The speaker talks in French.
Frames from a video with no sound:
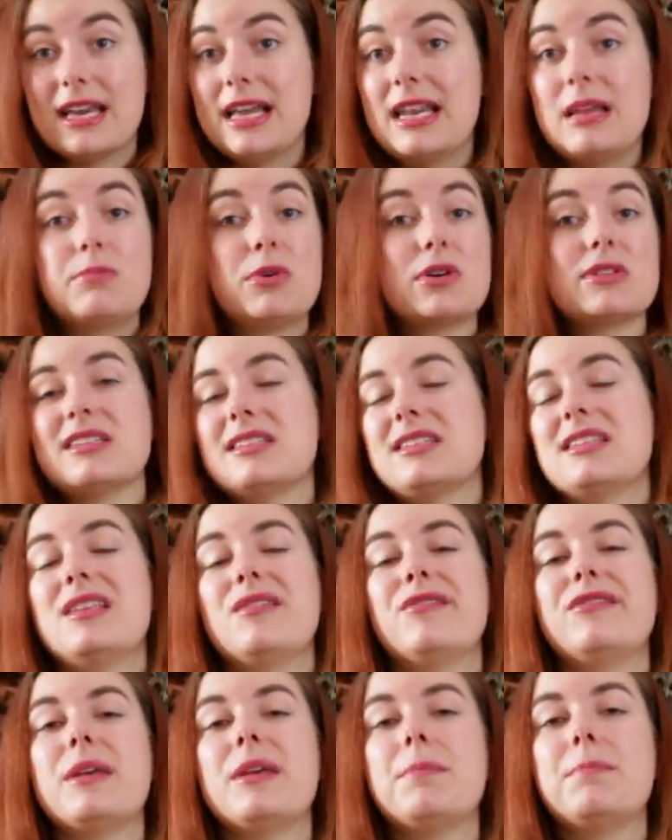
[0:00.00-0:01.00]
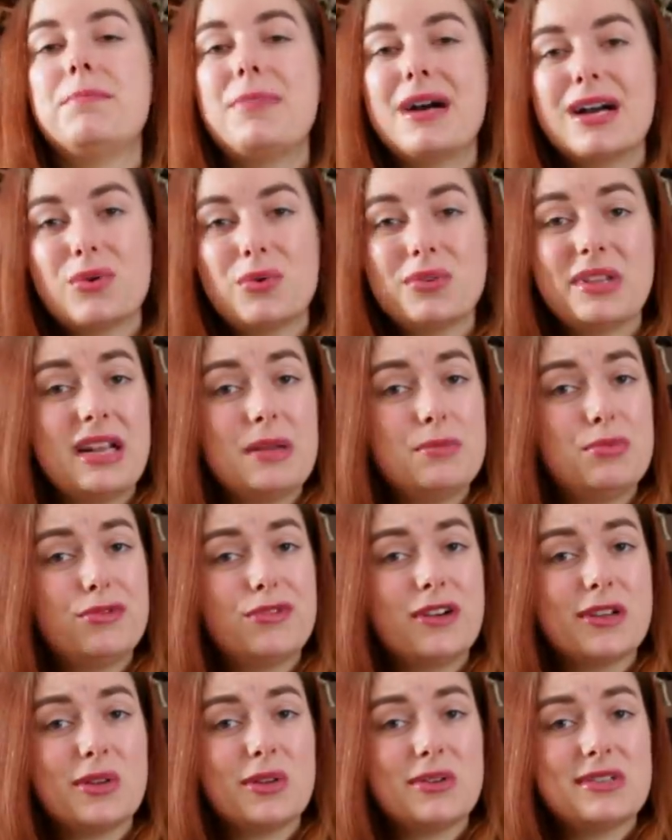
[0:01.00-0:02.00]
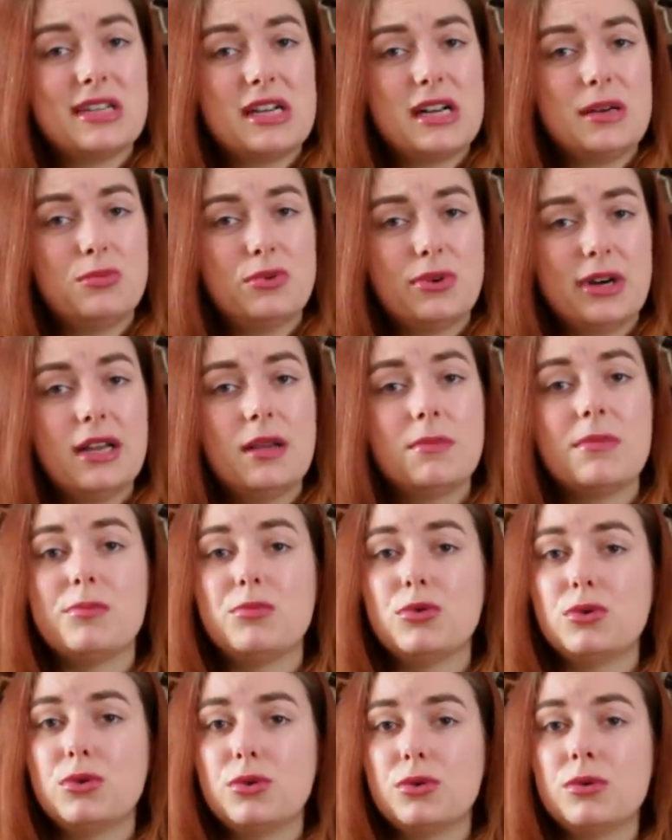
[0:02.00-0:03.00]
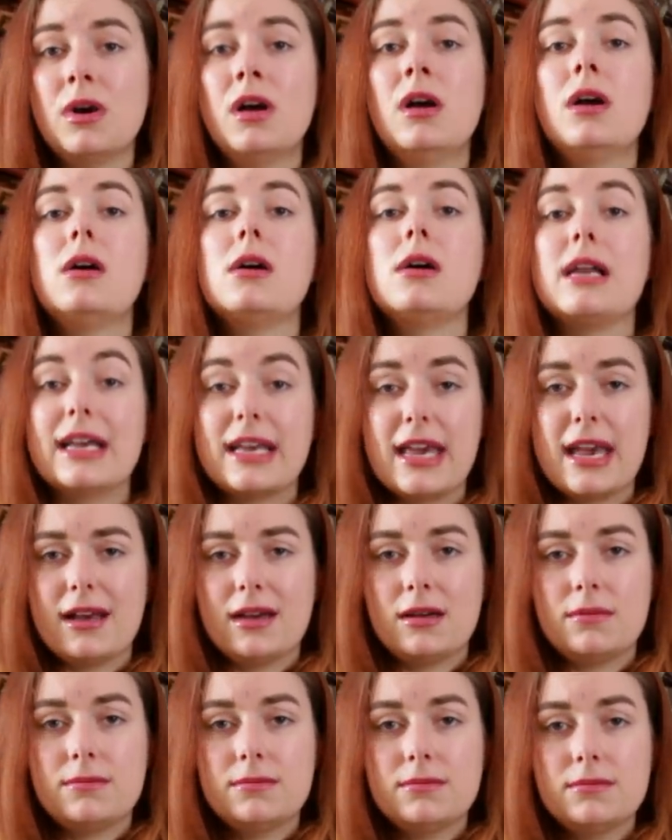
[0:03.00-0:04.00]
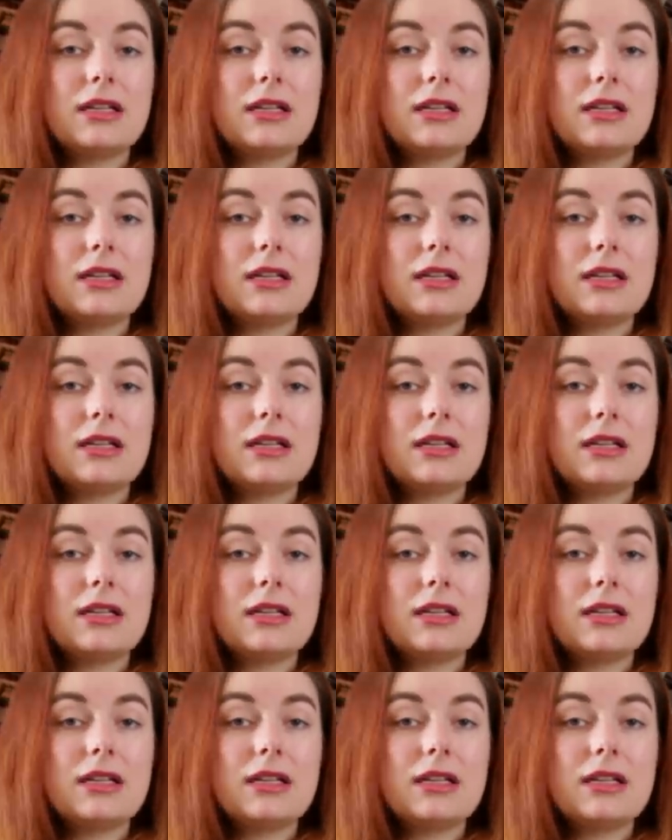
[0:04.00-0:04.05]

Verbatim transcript: Et à l'époque, ça signifiait pas qu'on allait pouvoir danser la bourrée, mais plutôt la guerre.